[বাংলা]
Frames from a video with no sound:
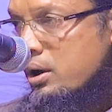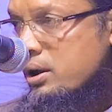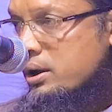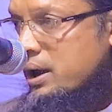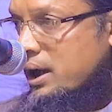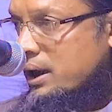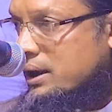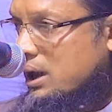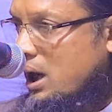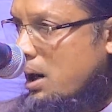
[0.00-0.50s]

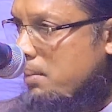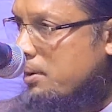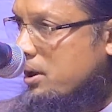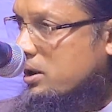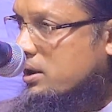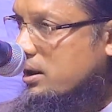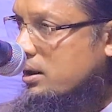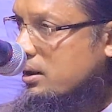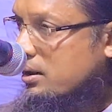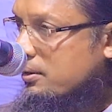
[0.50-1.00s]
ঠিক না
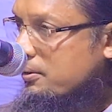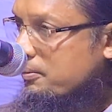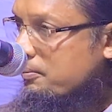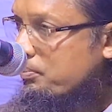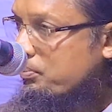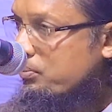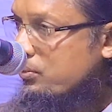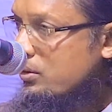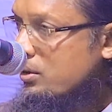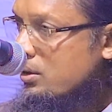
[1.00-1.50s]
বেঠিক
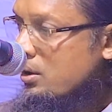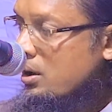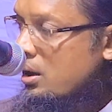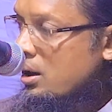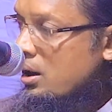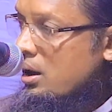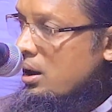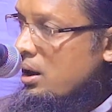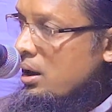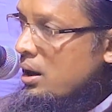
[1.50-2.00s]

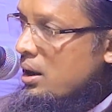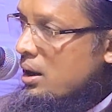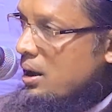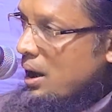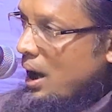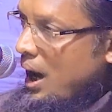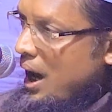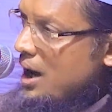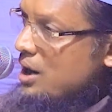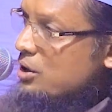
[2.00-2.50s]

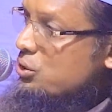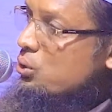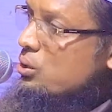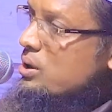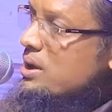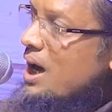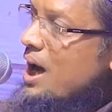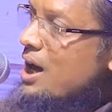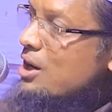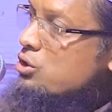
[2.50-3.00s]
এই
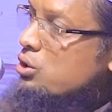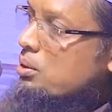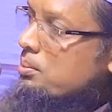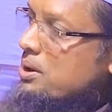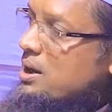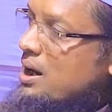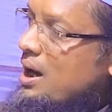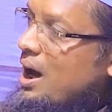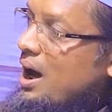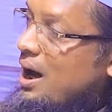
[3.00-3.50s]
দুনিয়ার
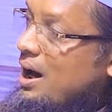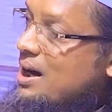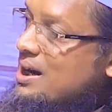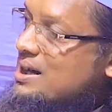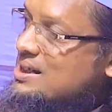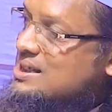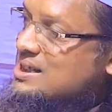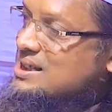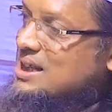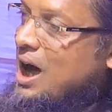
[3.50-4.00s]
জমিনে
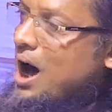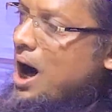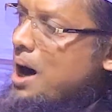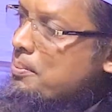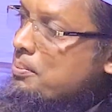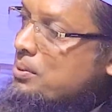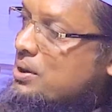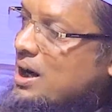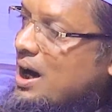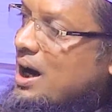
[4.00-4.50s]

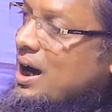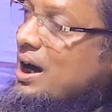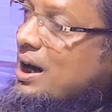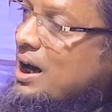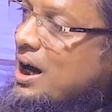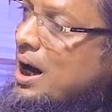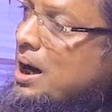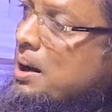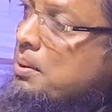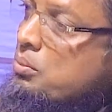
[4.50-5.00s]
ইসলামকে
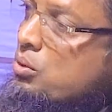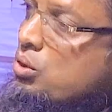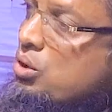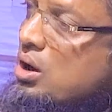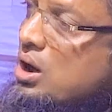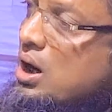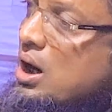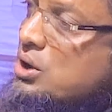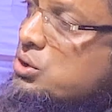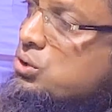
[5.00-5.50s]
কায়েম
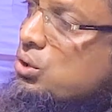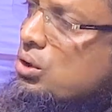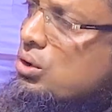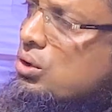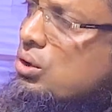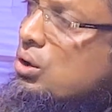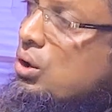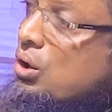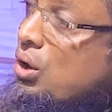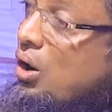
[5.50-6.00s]
করার
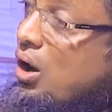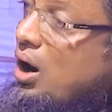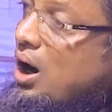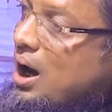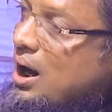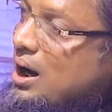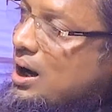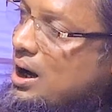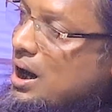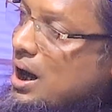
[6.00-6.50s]
জন্য
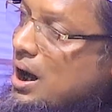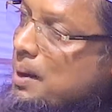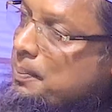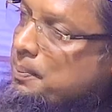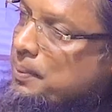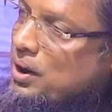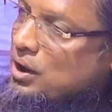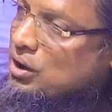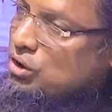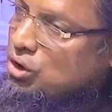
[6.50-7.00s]
আল্লাহ
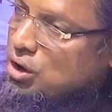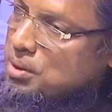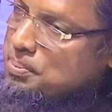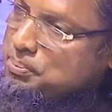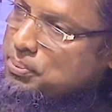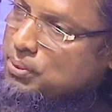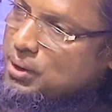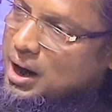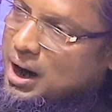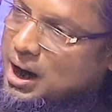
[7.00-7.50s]
পাক
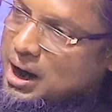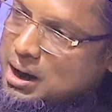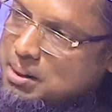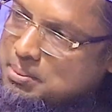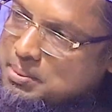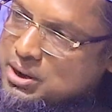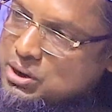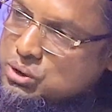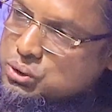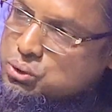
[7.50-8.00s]
রব্বুল
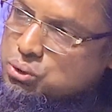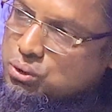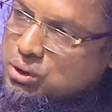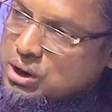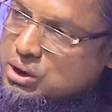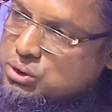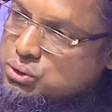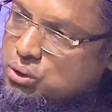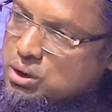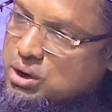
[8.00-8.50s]
আলমিন
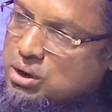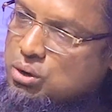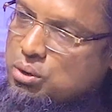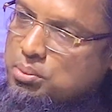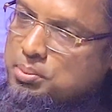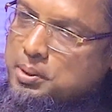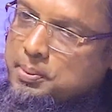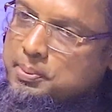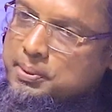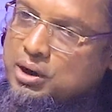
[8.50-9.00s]
যুগে যুগে
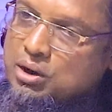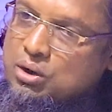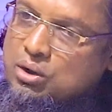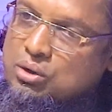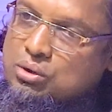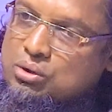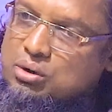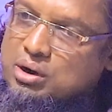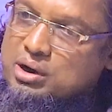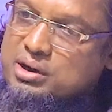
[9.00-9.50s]
নবী
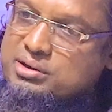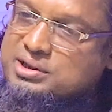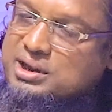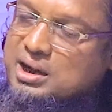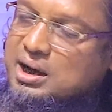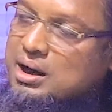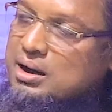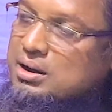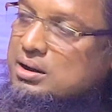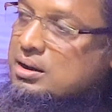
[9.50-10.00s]
প্রেরণ
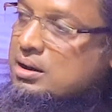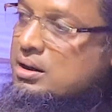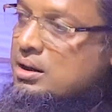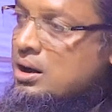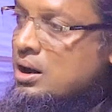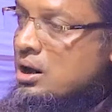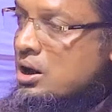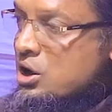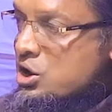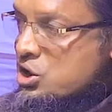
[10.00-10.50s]
করেছেন
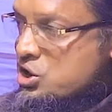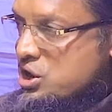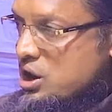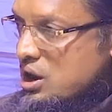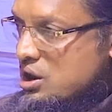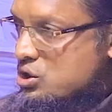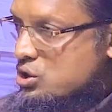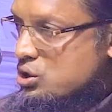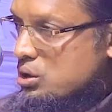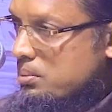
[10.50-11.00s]

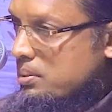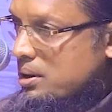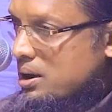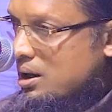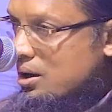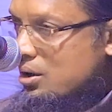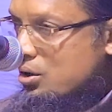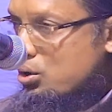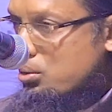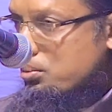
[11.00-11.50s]
শেষ
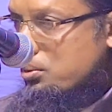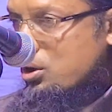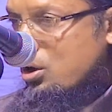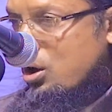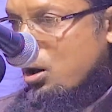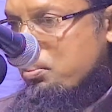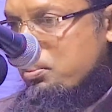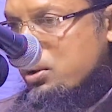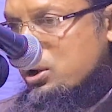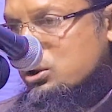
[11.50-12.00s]
জমানার নবী
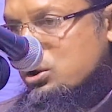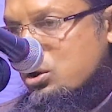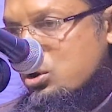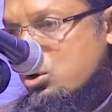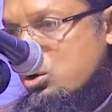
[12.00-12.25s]
রহমতের